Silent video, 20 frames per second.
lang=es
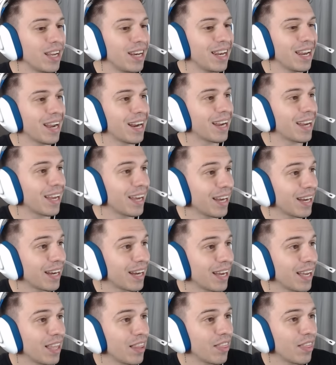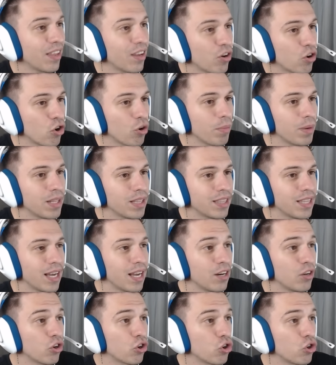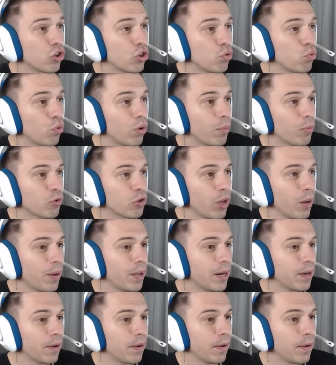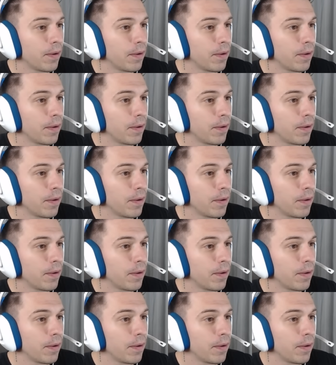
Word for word: en la caja de comentarios. Continuemos, a ver.